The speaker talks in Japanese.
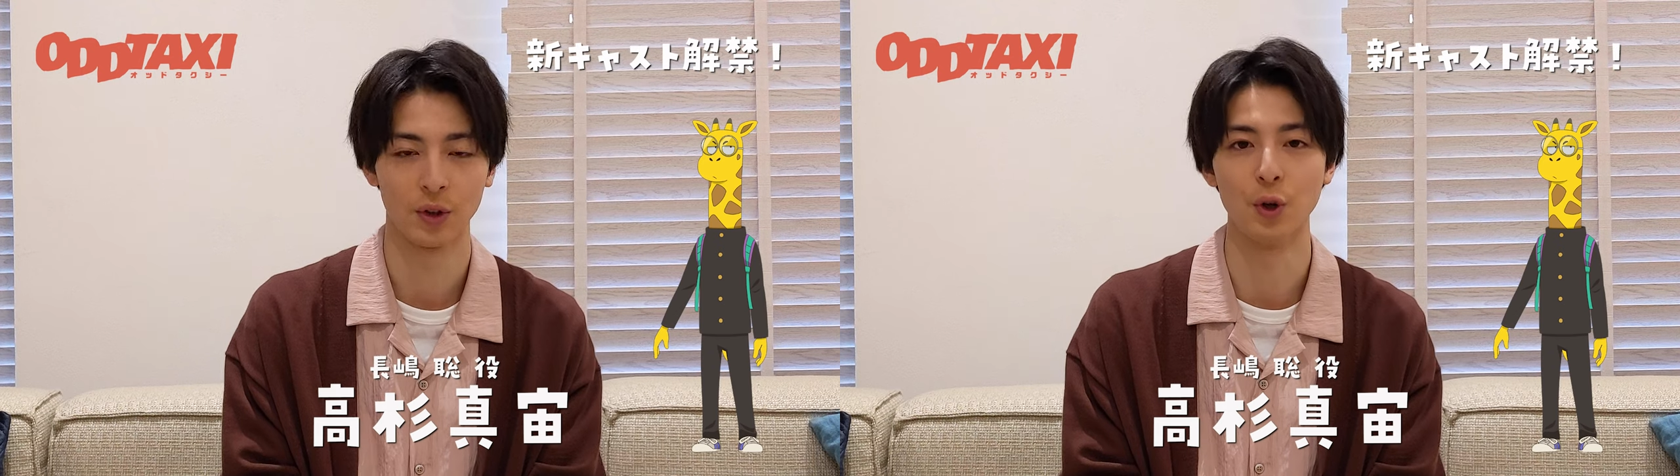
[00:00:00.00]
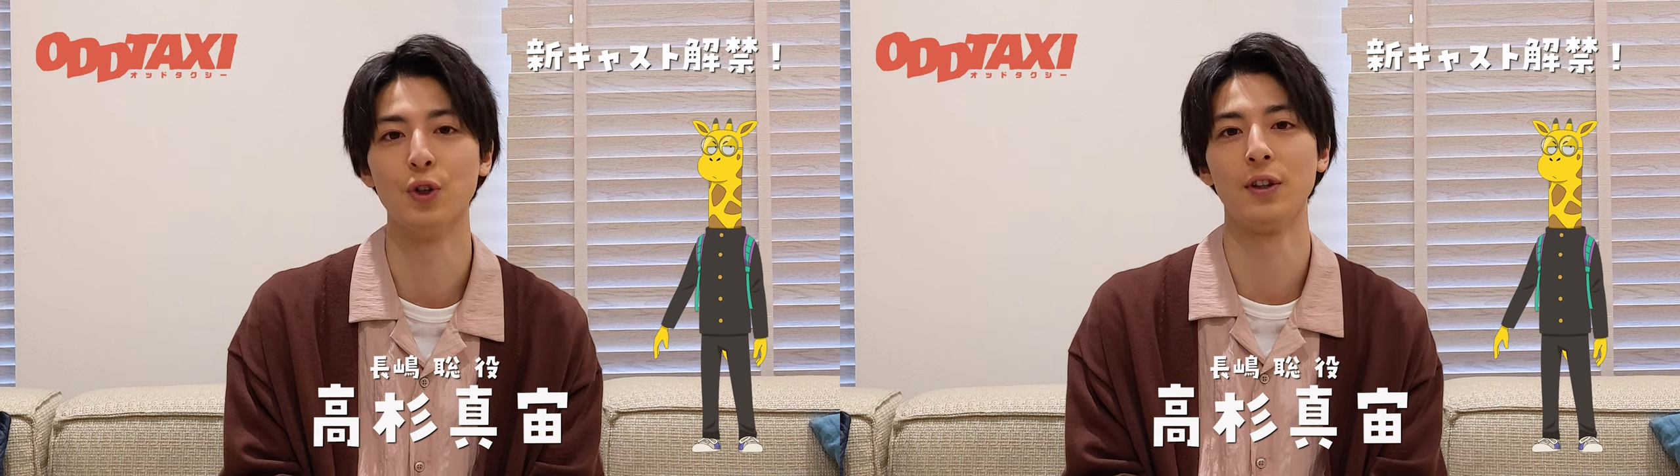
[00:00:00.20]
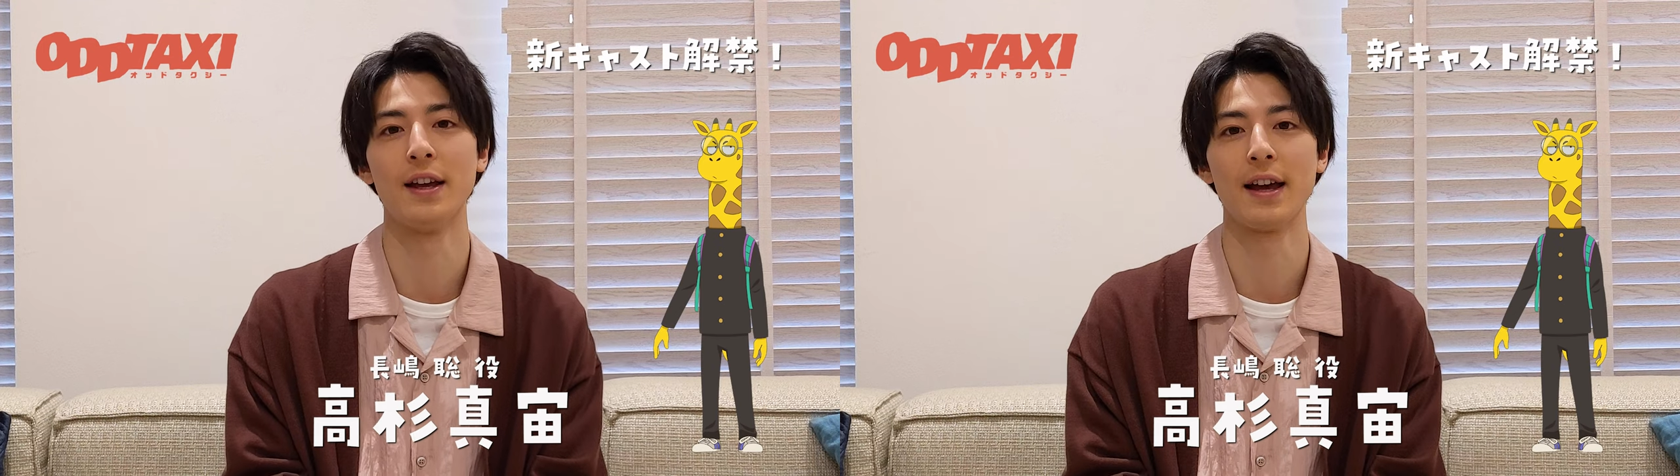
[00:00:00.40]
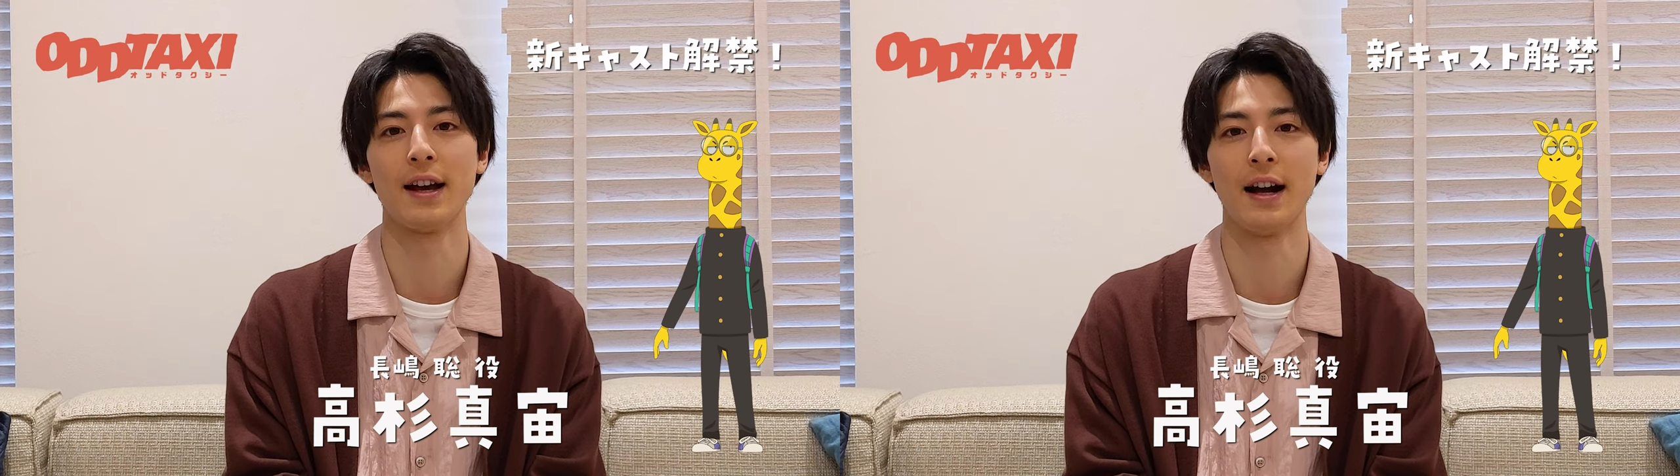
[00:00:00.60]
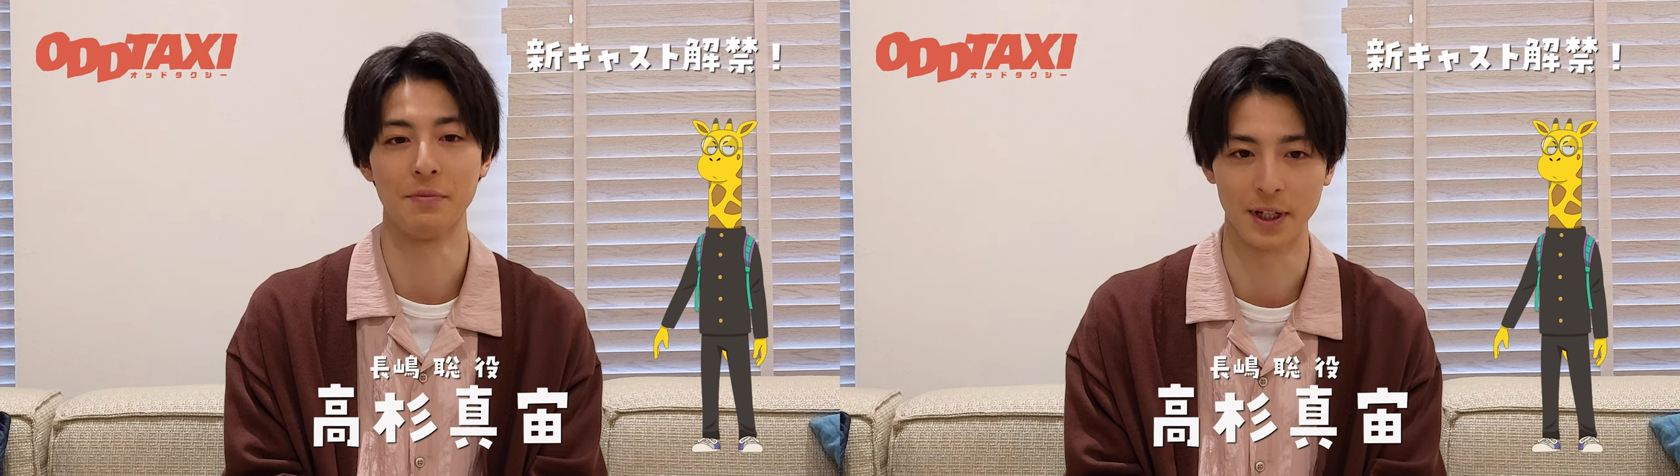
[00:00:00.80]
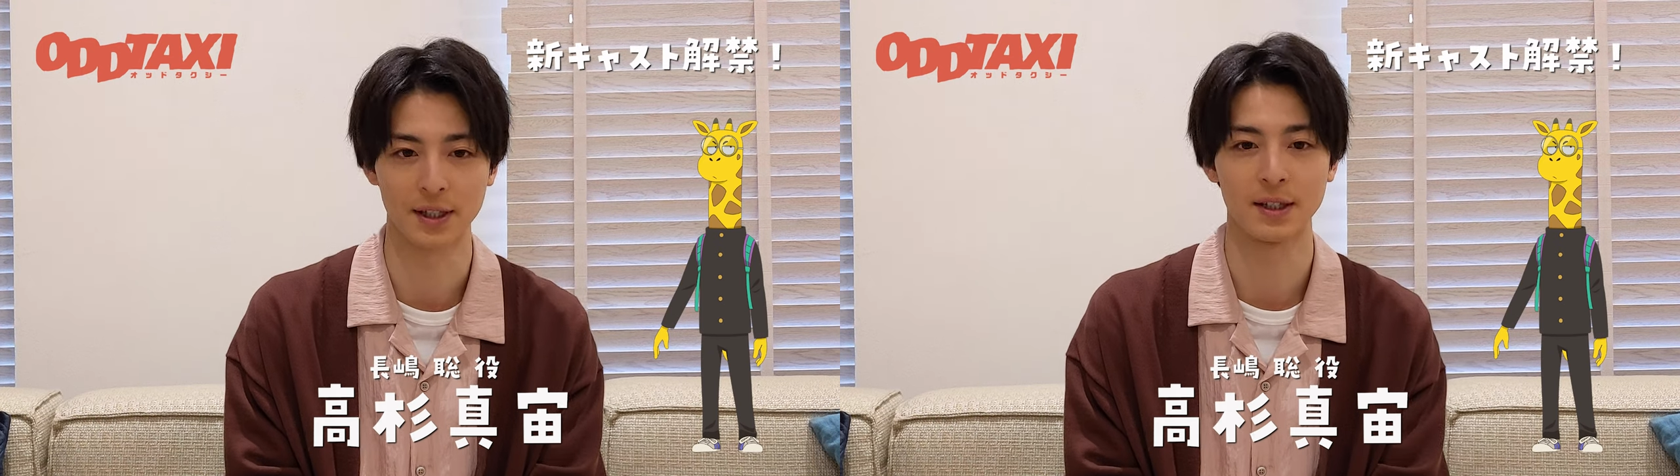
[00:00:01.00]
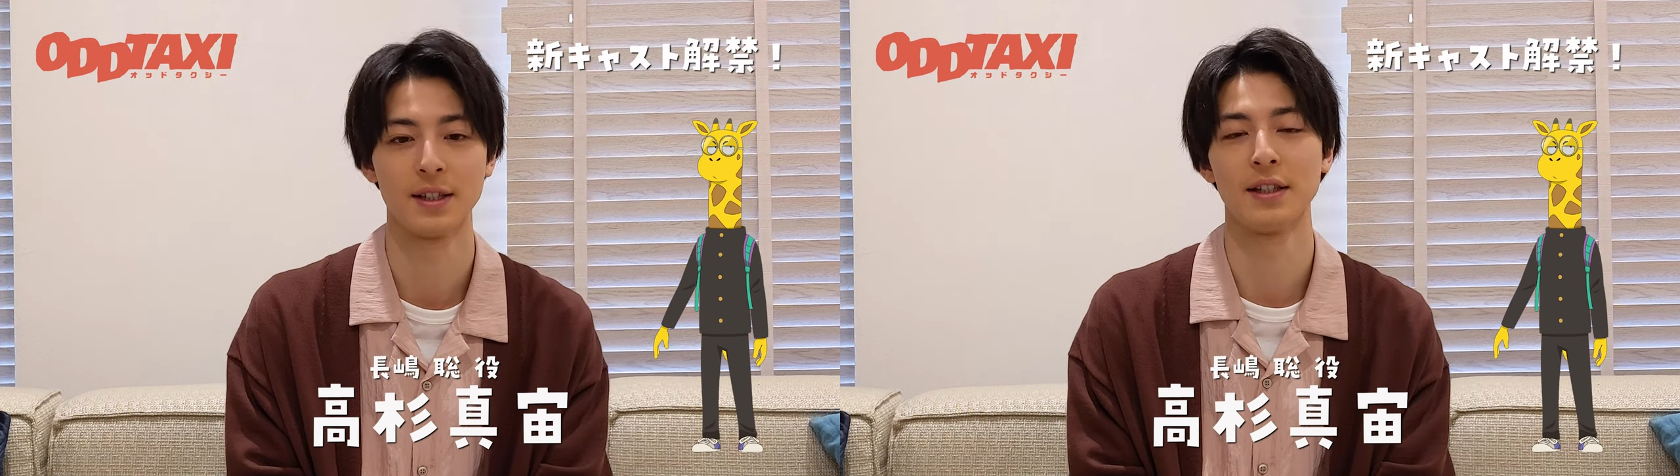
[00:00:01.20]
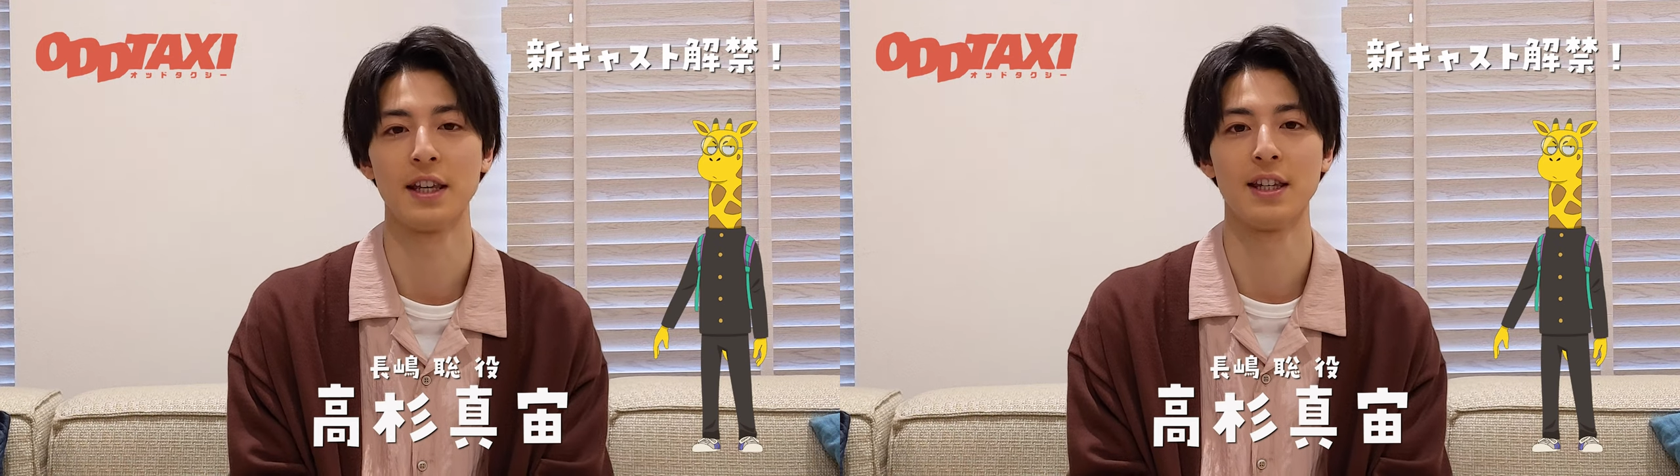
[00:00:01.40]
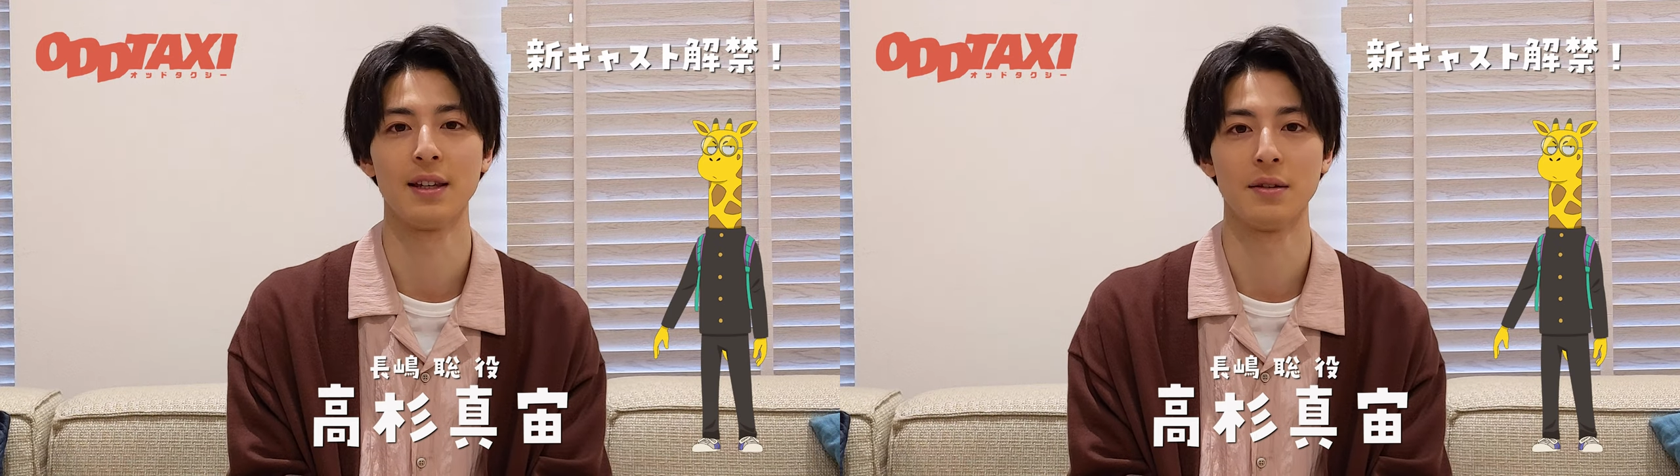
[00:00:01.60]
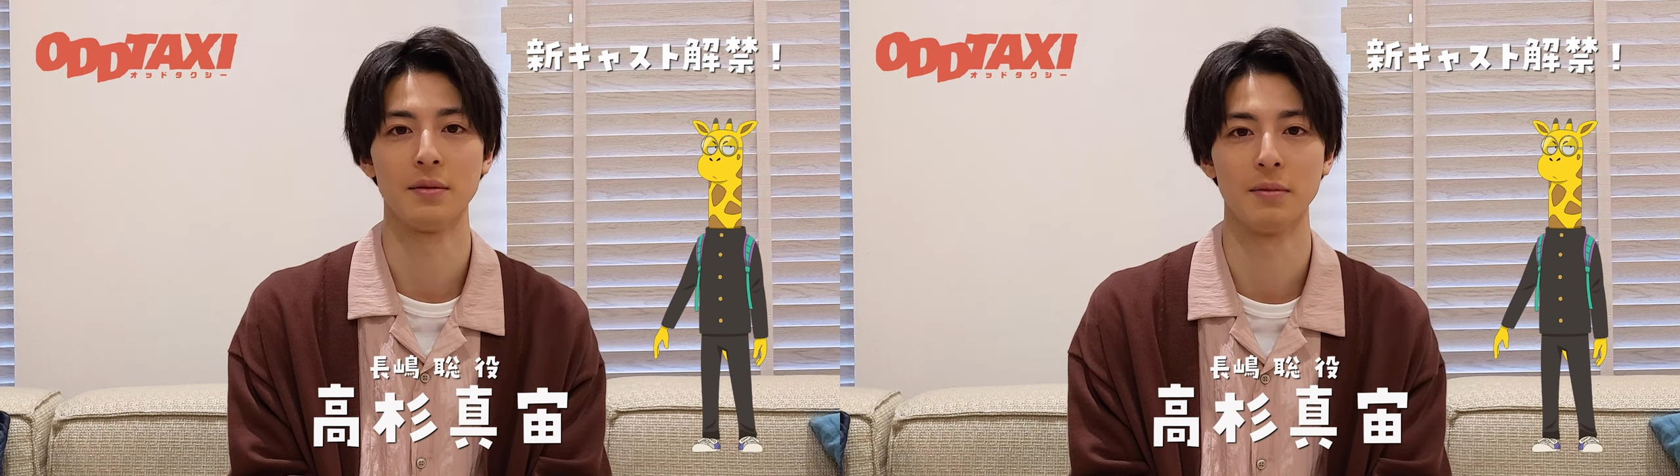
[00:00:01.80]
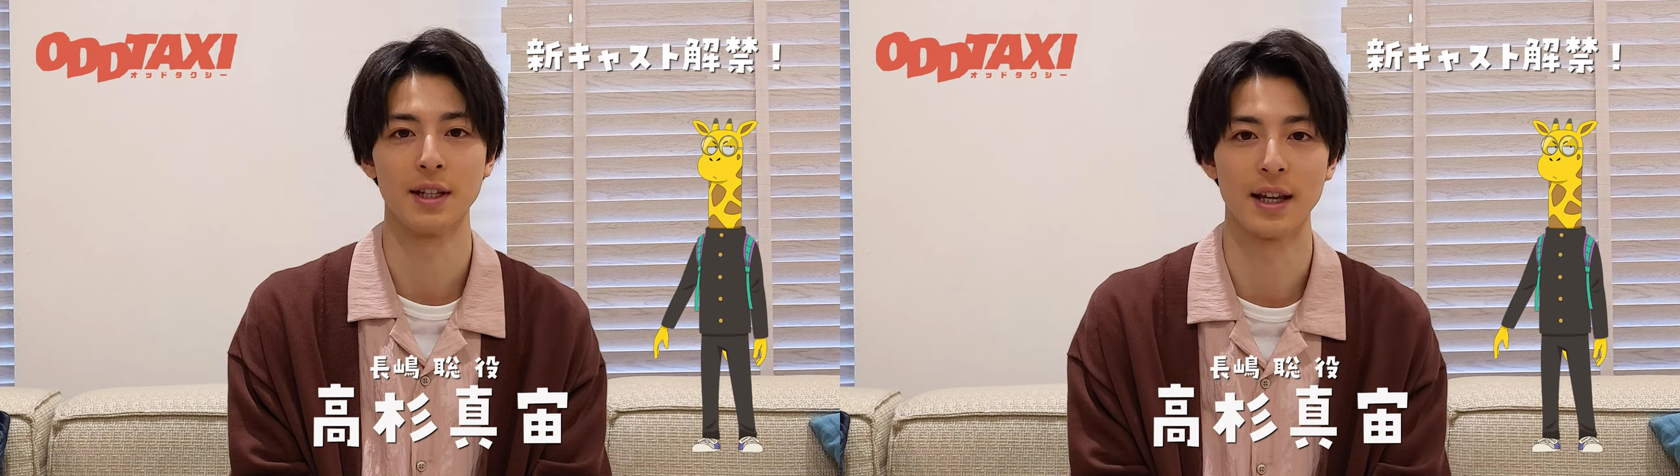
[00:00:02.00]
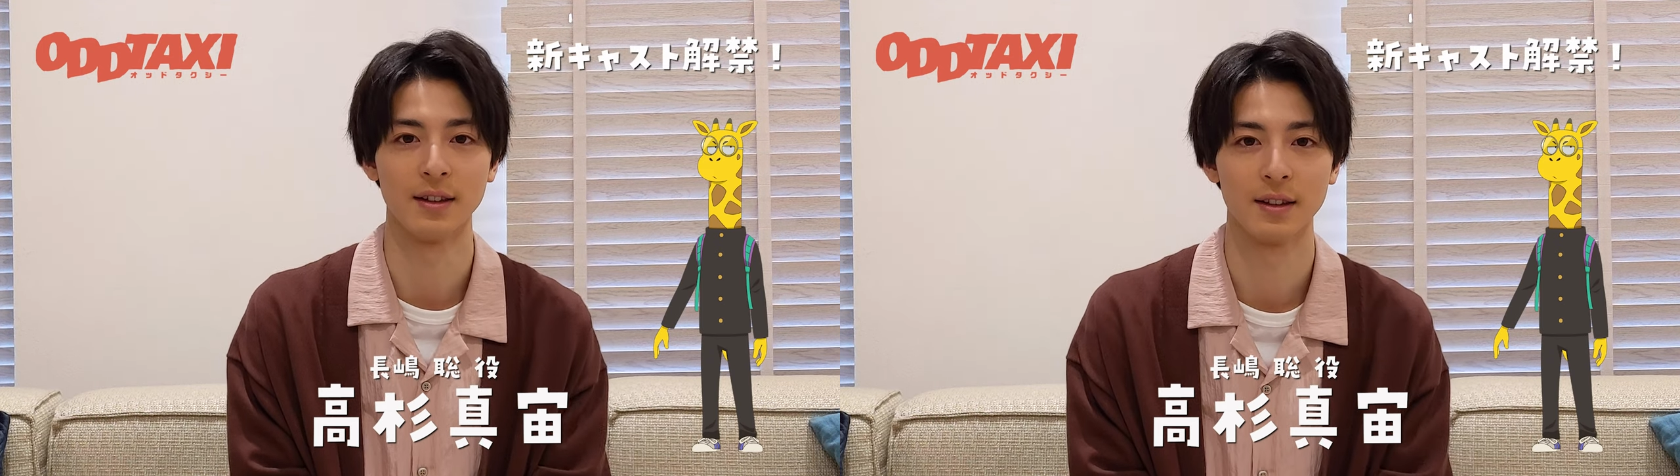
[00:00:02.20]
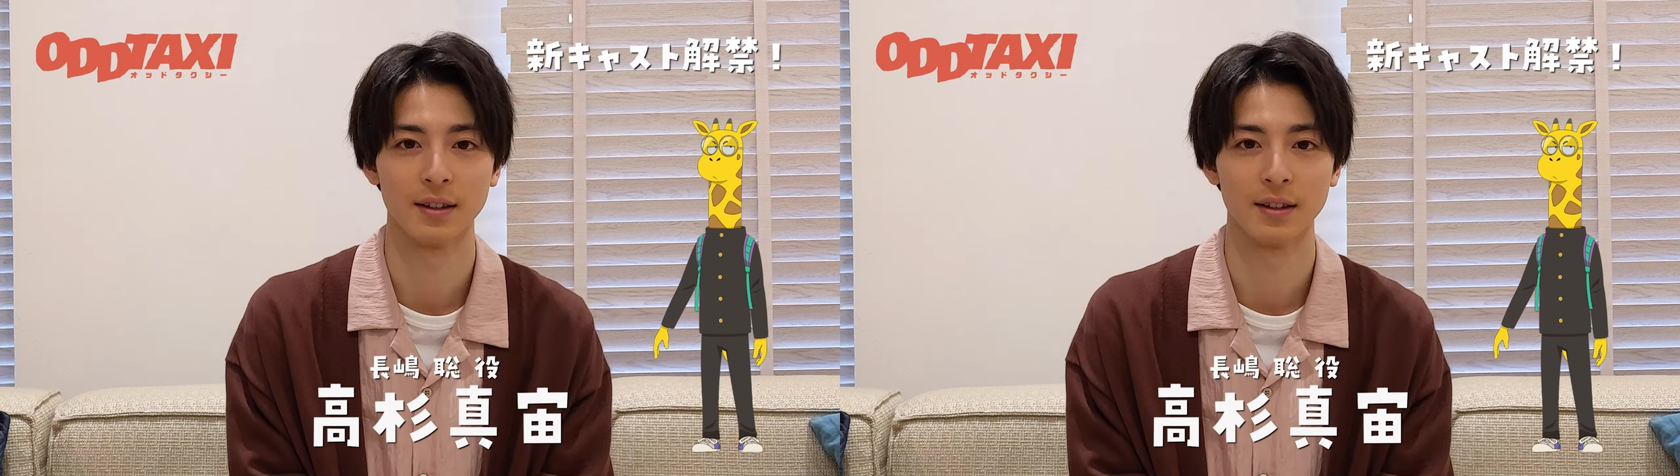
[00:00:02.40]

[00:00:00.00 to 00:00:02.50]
という展開がありますぜひ皆さん